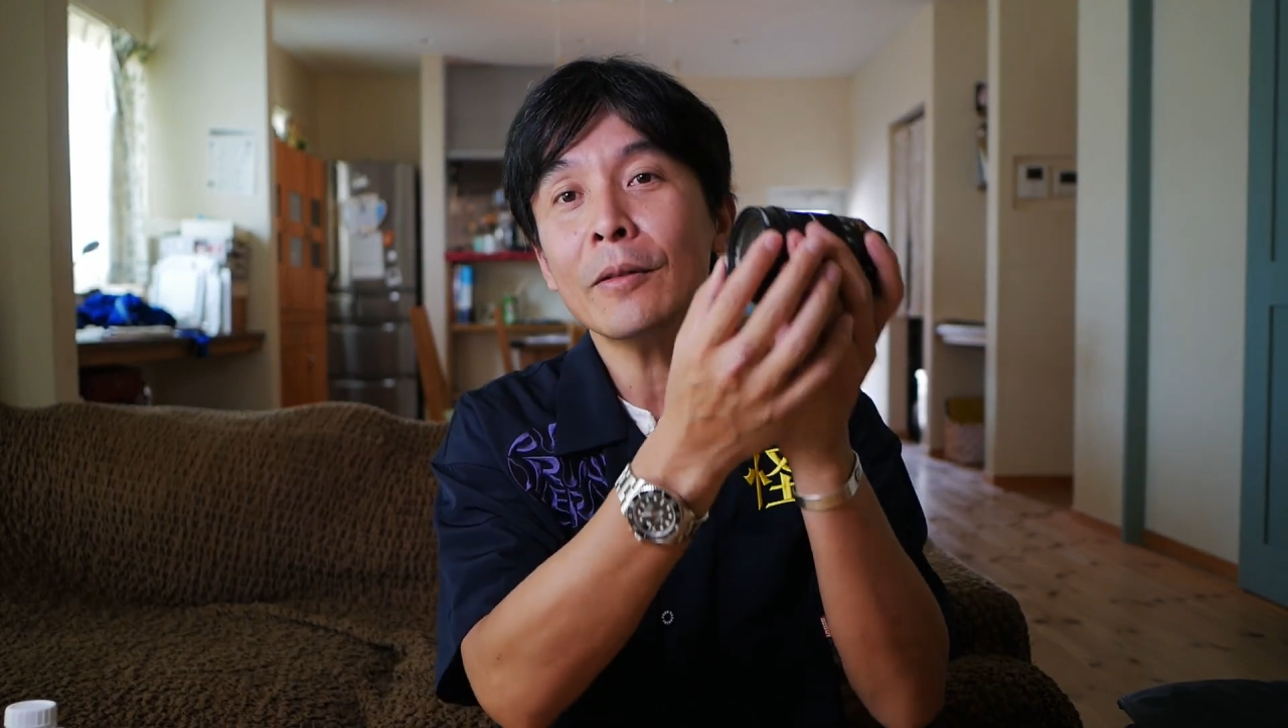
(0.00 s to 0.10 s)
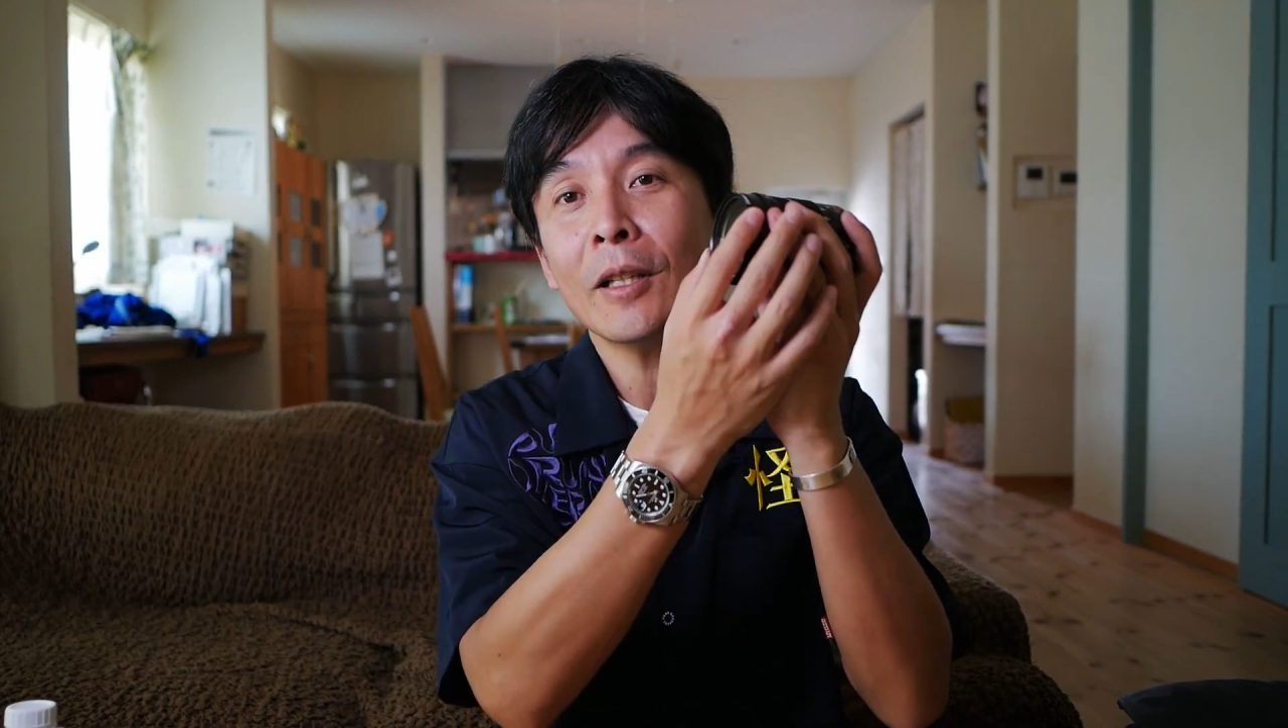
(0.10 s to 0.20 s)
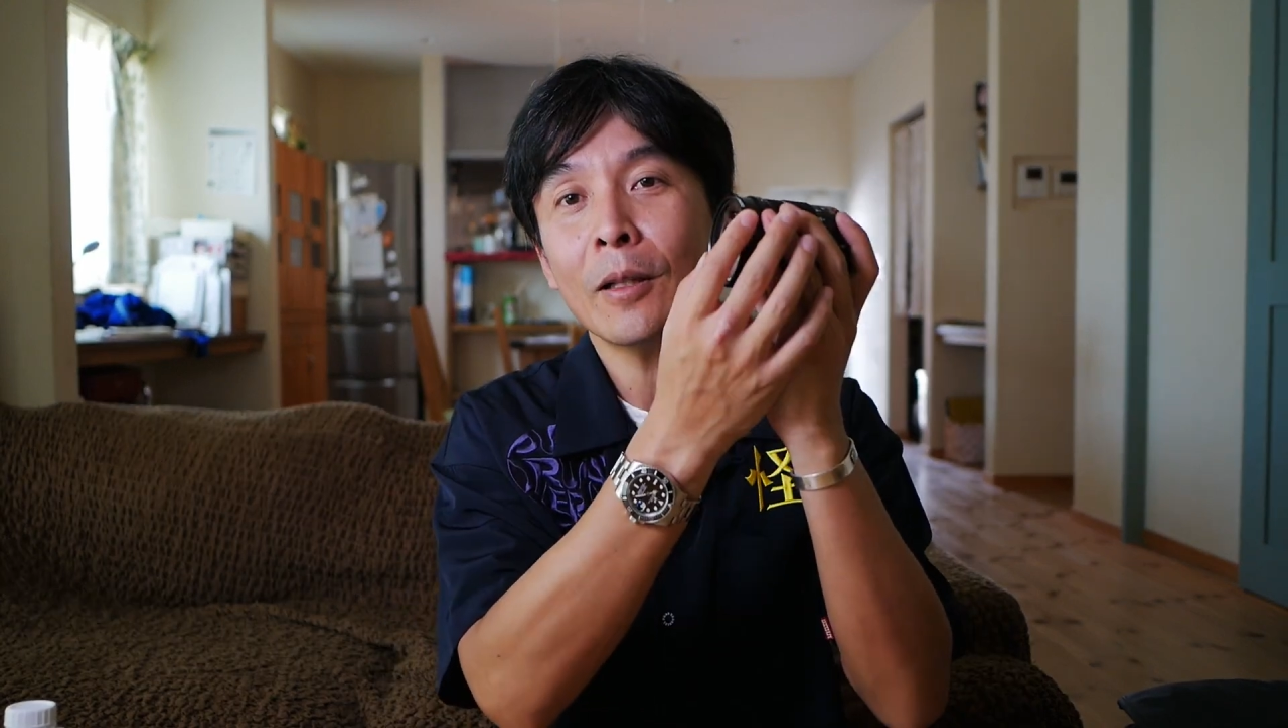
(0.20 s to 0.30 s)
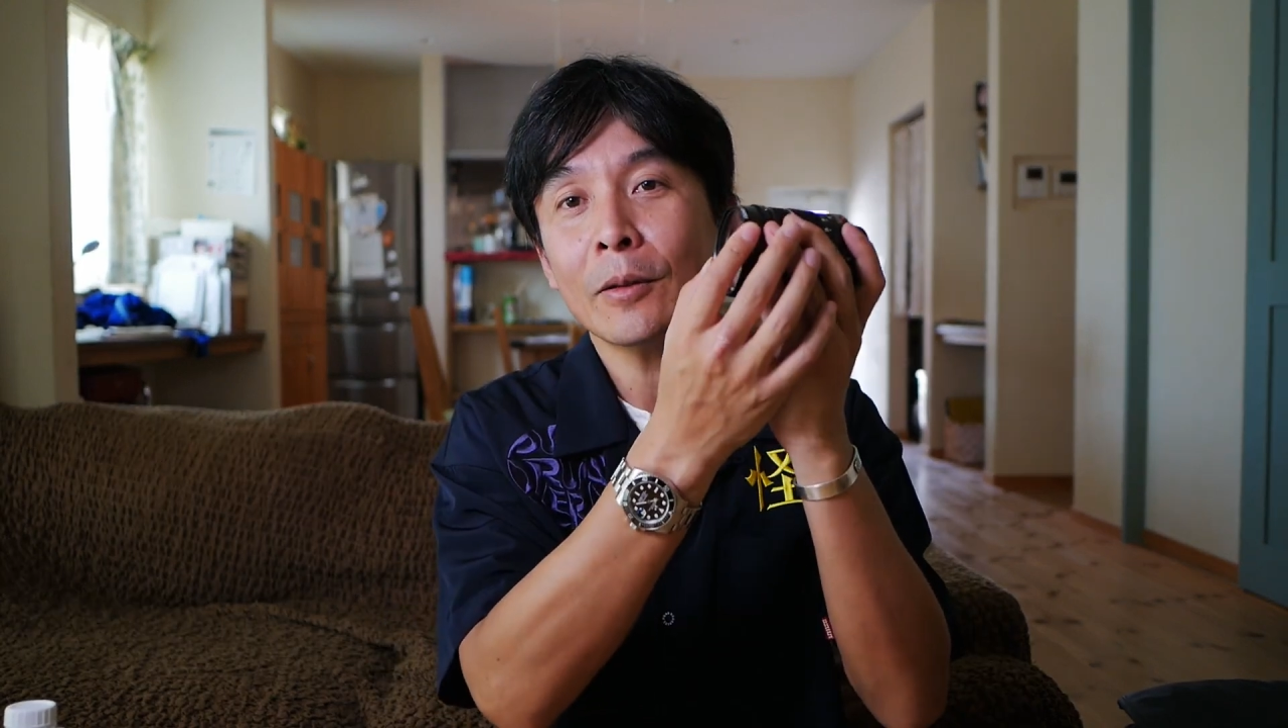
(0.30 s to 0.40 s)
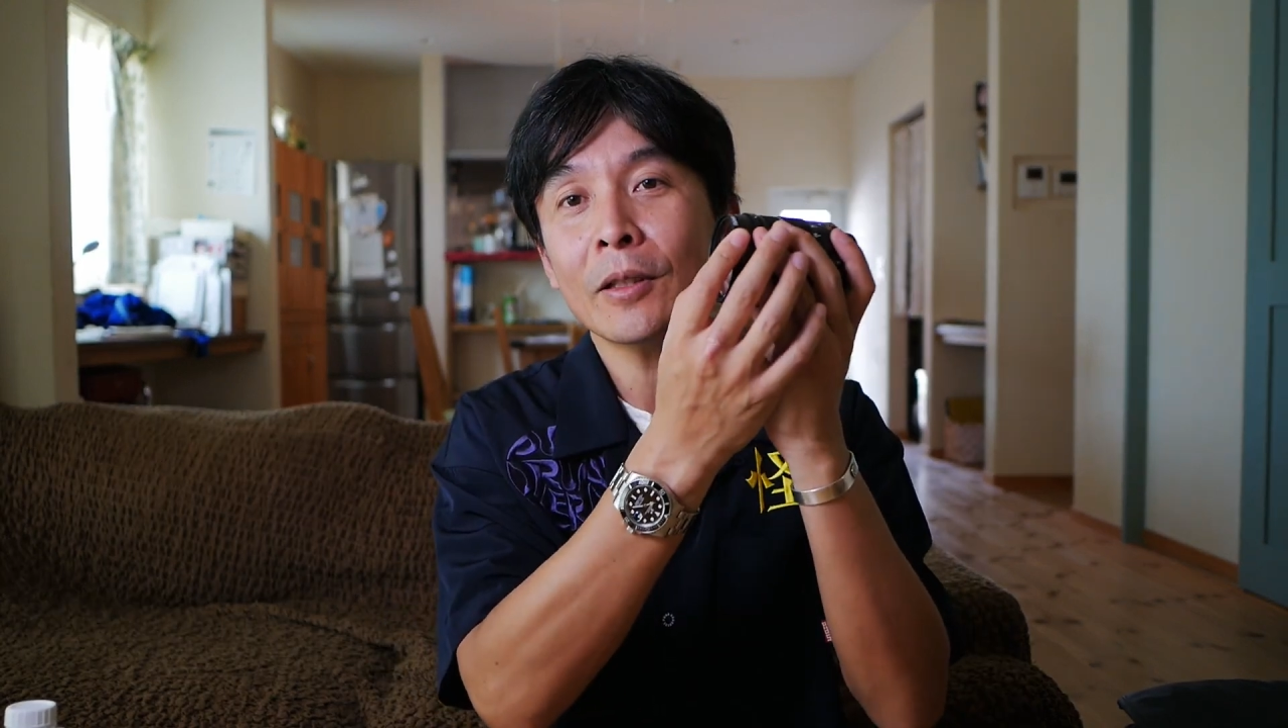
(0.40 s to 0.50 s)

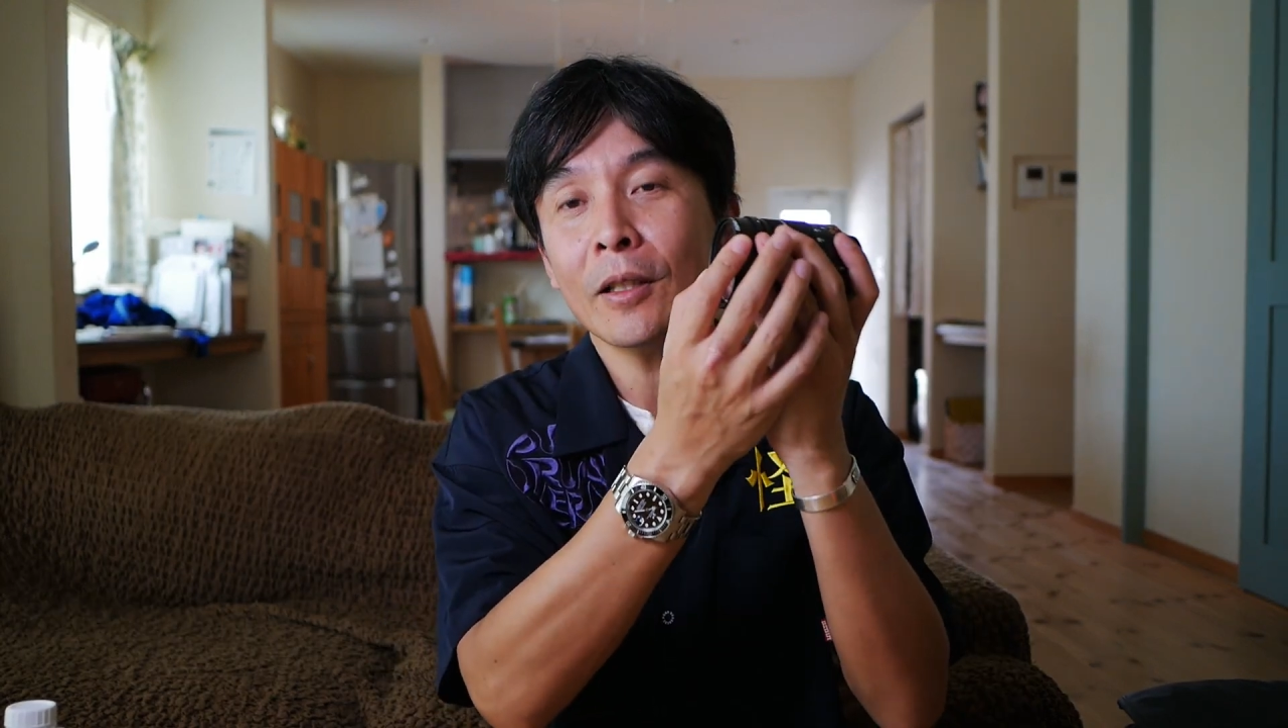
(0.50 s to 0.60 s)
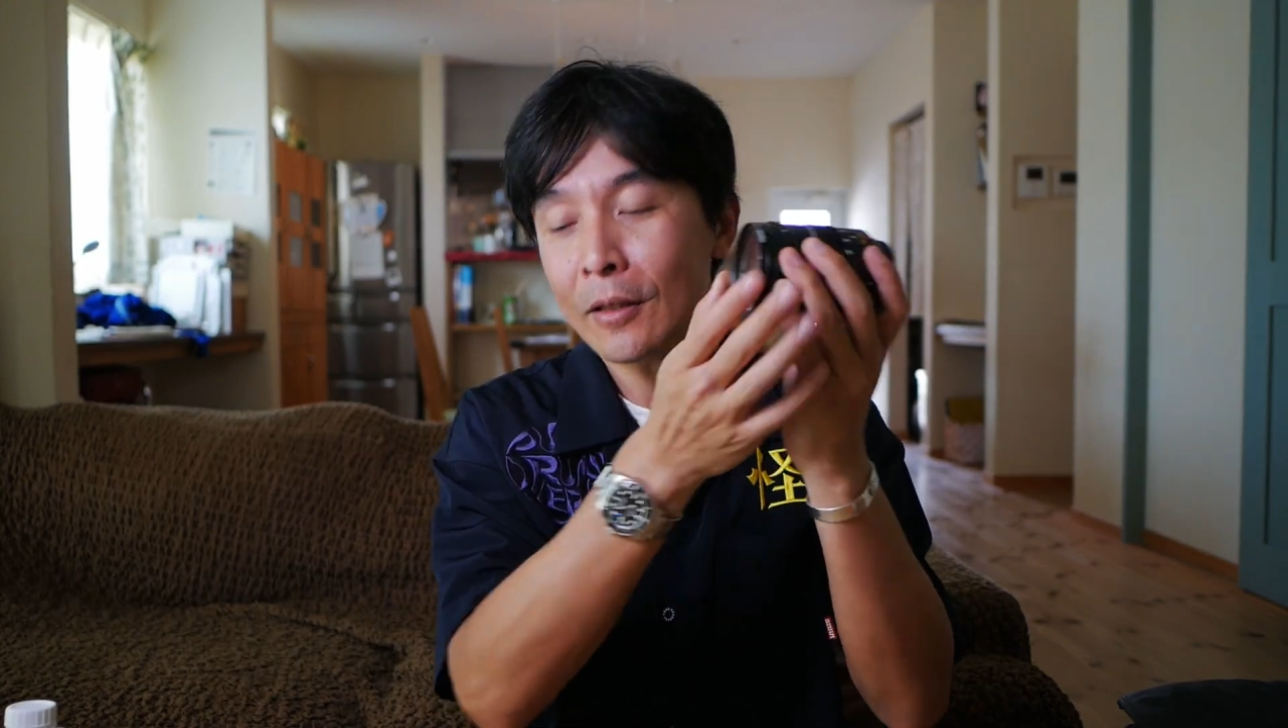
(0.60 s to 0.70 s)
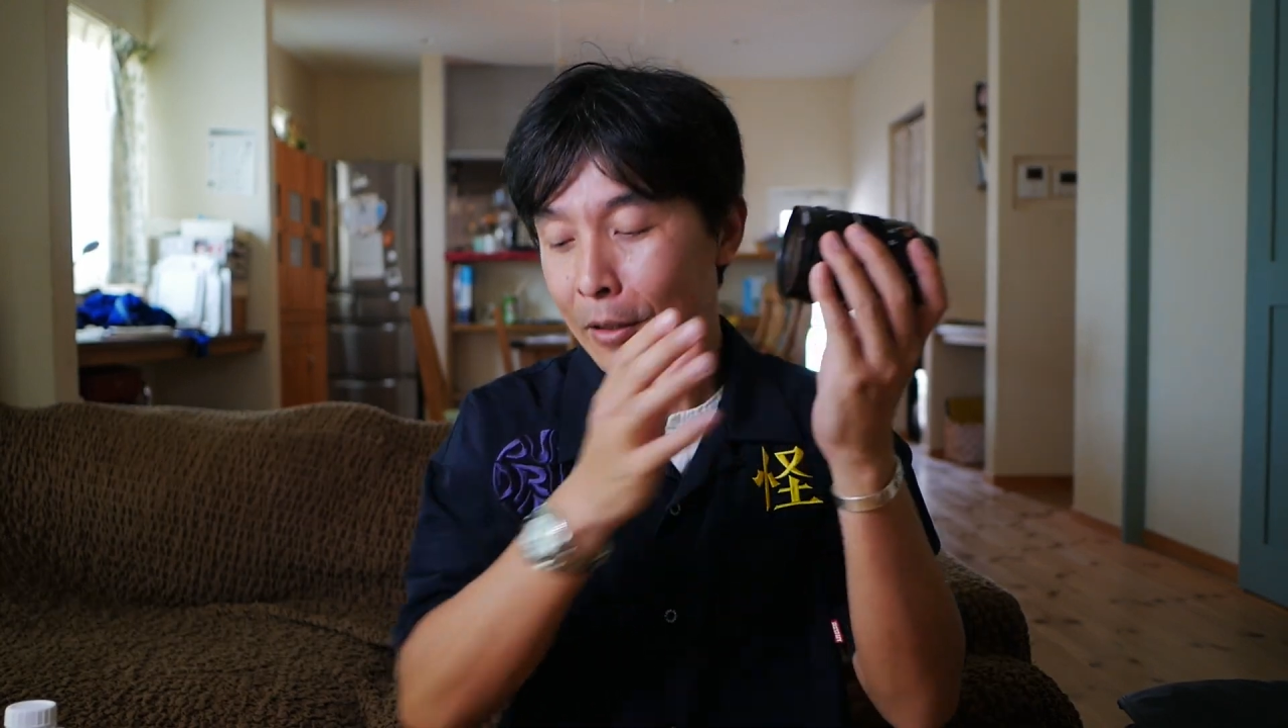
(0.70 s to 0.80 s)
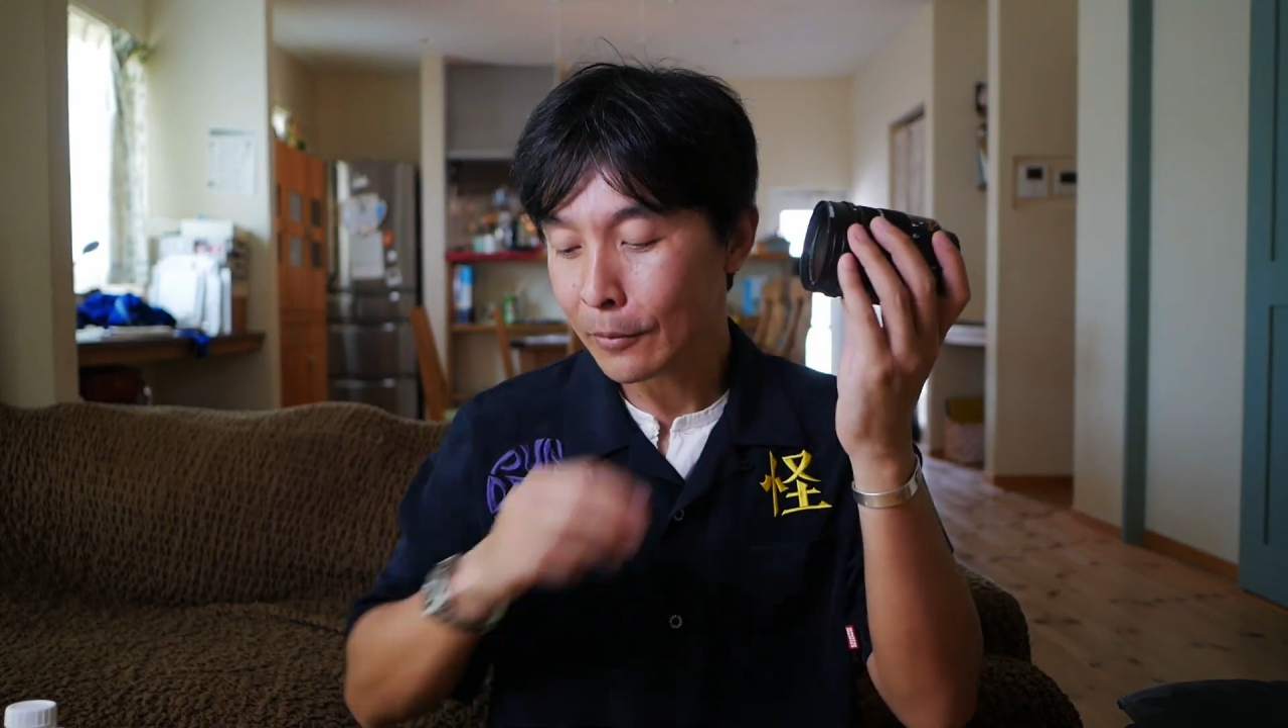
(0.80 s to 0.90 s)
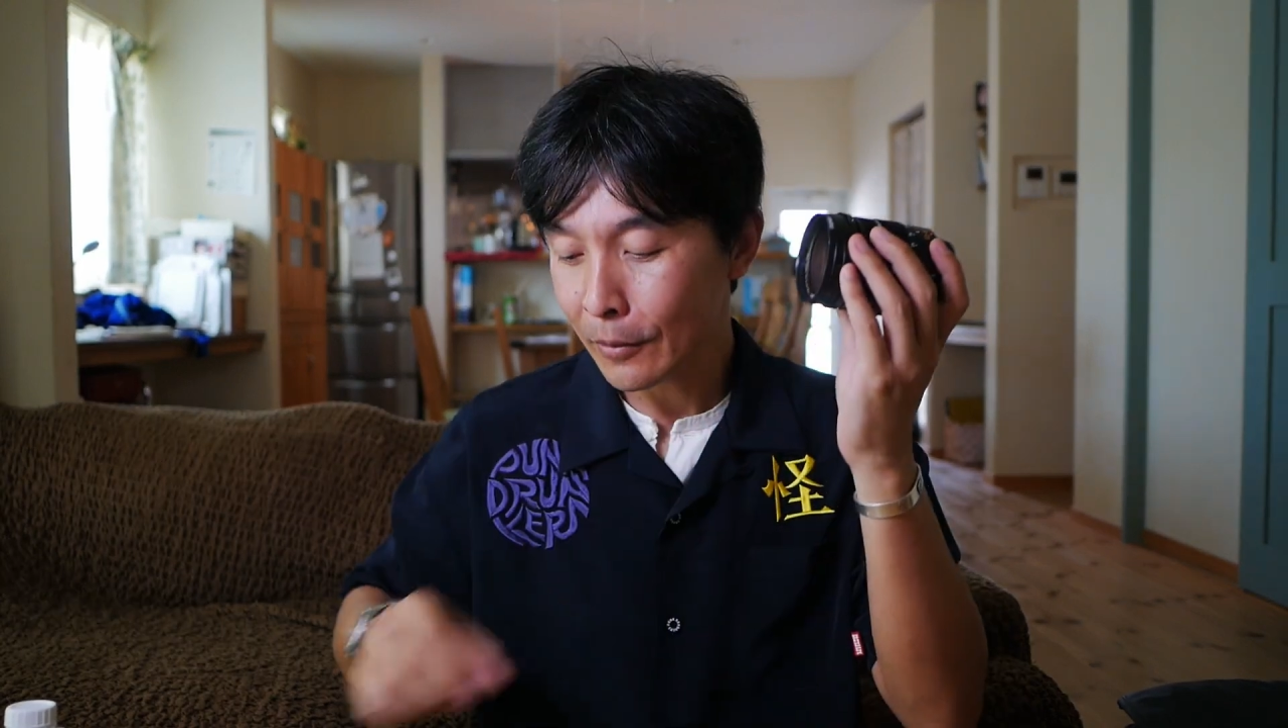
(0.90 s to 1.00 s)
ルターをつけた